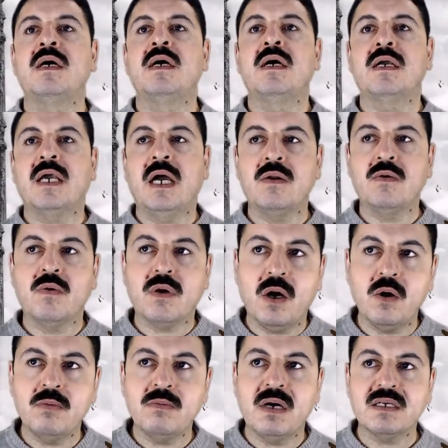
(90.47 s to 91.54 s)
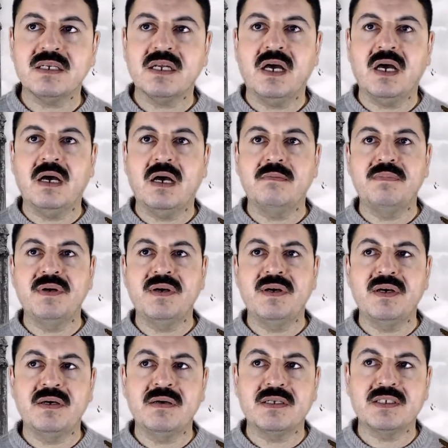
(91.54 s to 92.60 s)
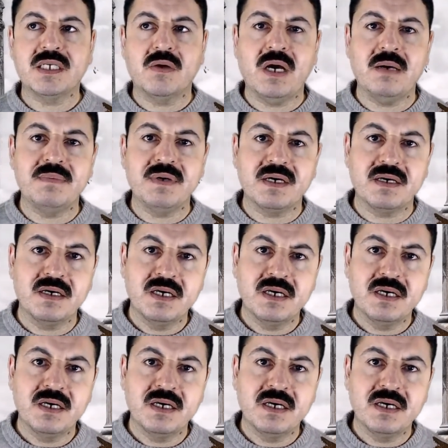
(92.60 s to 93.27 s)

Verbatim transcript: كانوا قوم أصحاب آه، سوابق